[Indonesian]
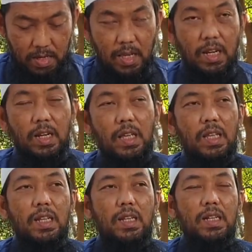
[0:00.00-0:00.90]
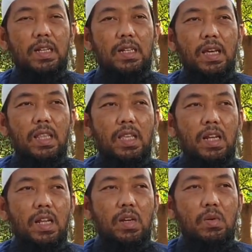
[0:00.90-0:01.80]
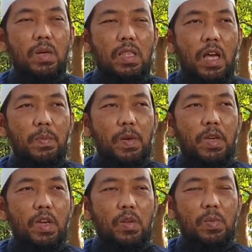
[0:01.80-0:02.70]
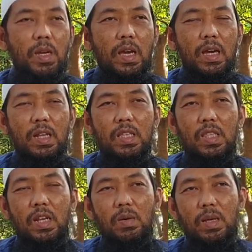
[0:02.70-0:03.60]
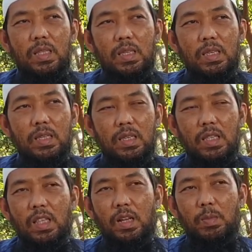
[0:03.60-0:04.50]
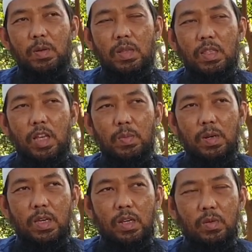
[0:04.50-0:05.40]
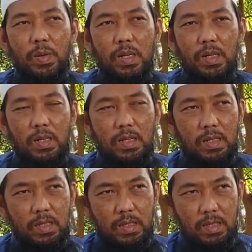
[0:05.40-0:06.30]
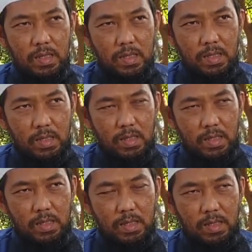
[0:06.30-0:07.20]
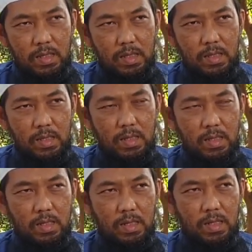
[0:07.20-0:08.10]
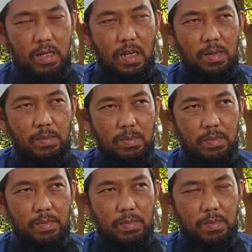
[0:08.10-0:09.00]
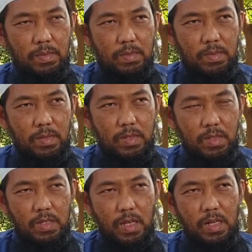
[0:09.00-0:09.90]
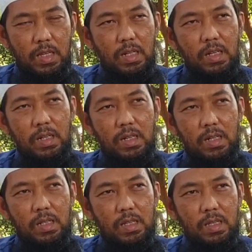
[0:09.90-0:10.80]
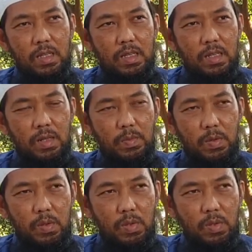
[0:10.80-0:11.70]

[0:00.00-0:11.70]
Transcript: Karena di antara dua tahapan kehidupan yang akan kita lewati, kita telah melewati tahapan kehidupan uh, di dalam janin di perut